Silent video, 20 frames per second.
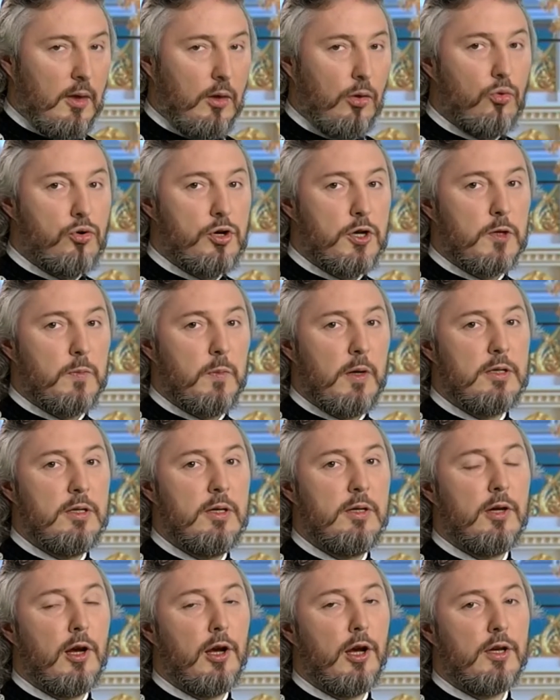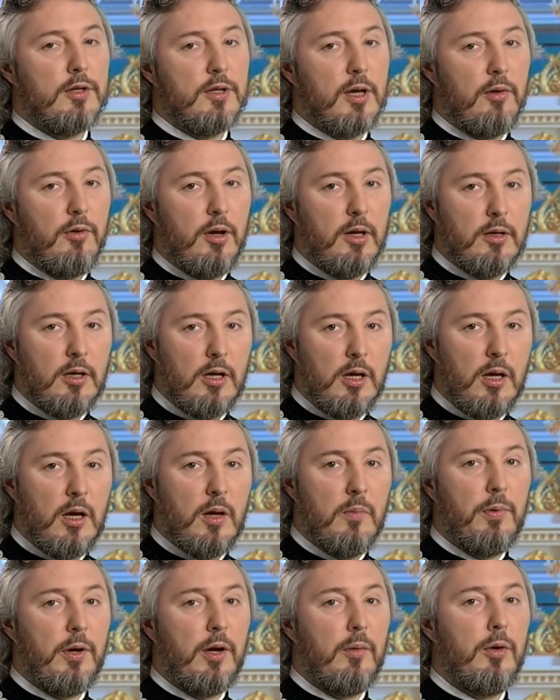Душеспасительные советы
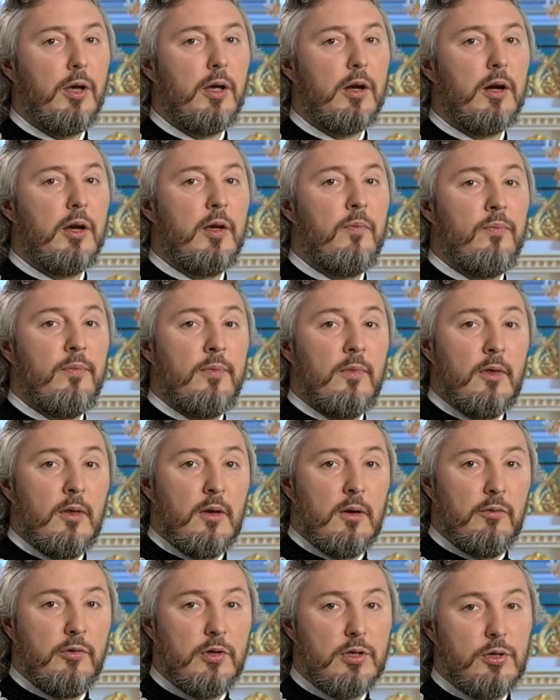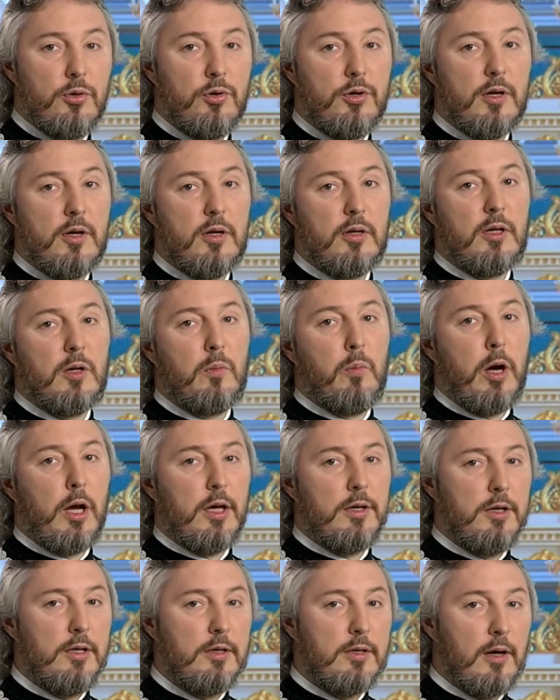и примеры высоких
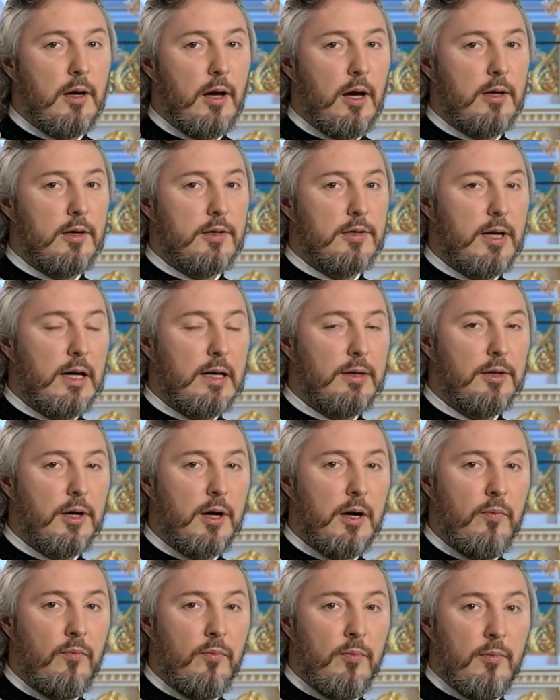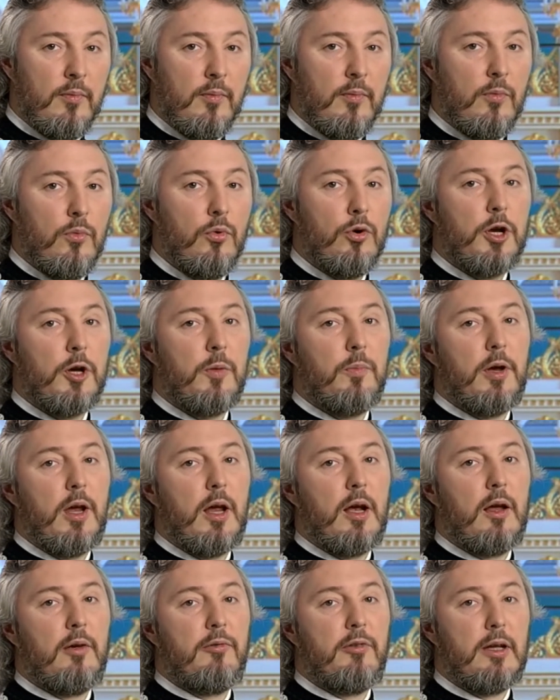добродетелей Александра
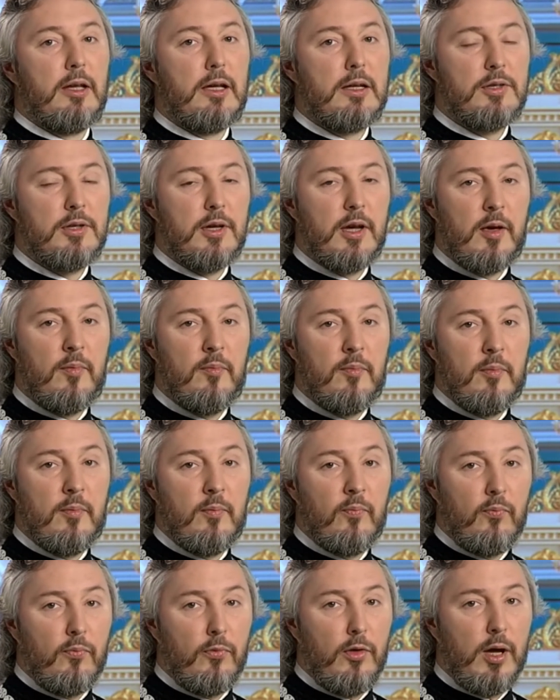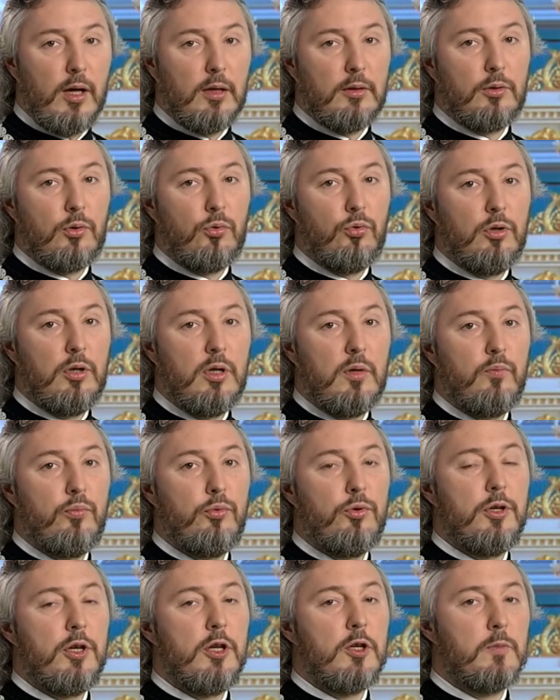укрепляли Афанасия на трудном
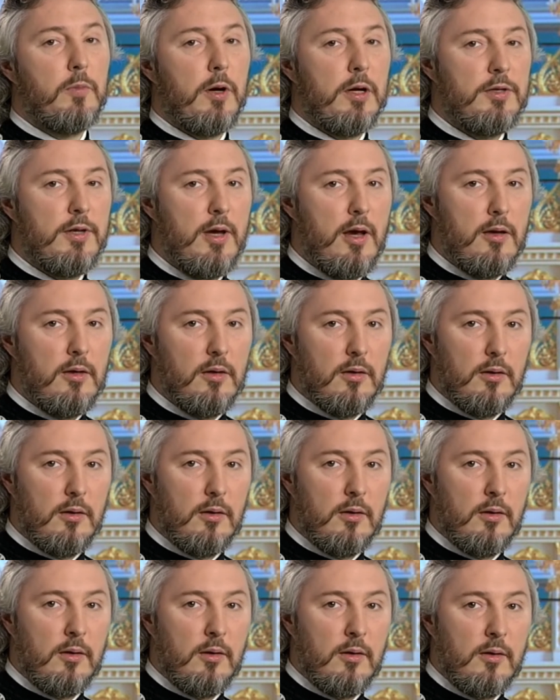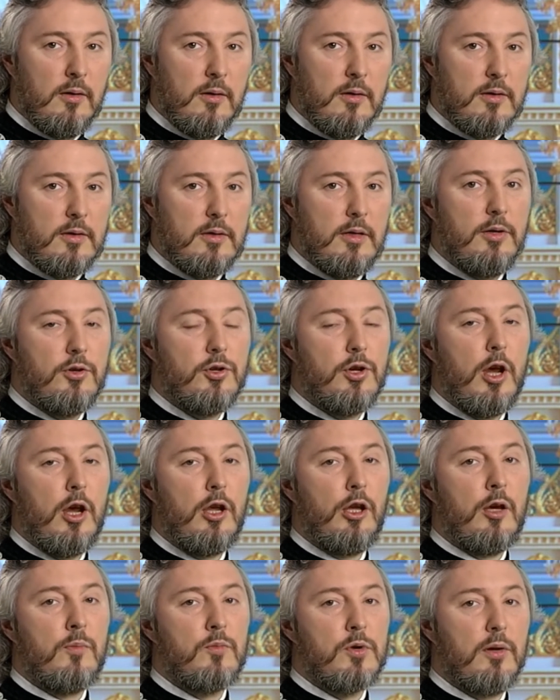пути спасения. С
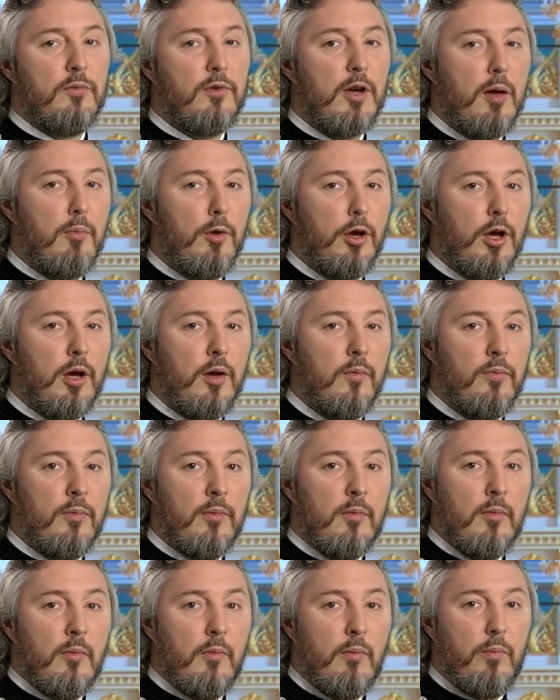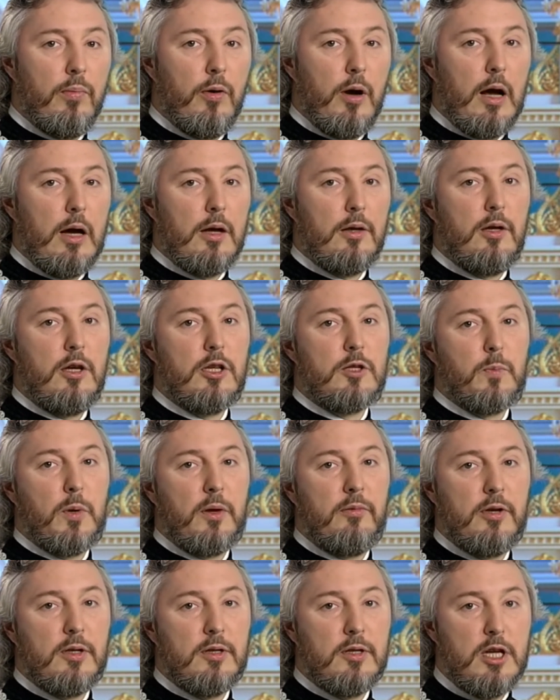течением же времени по
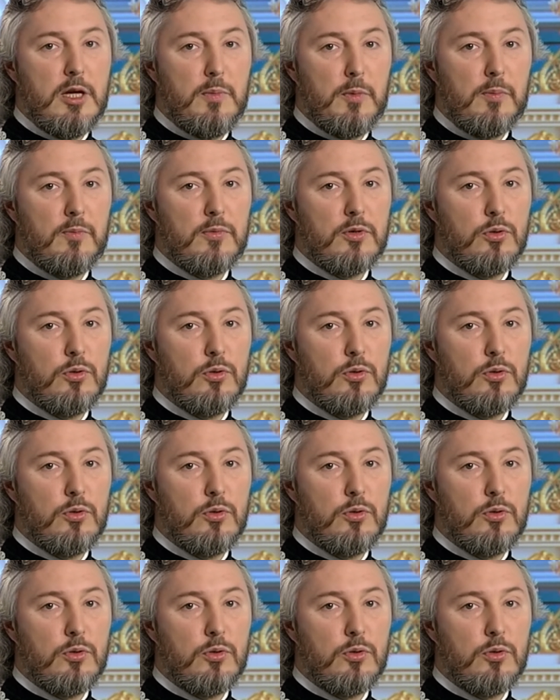неисповедимым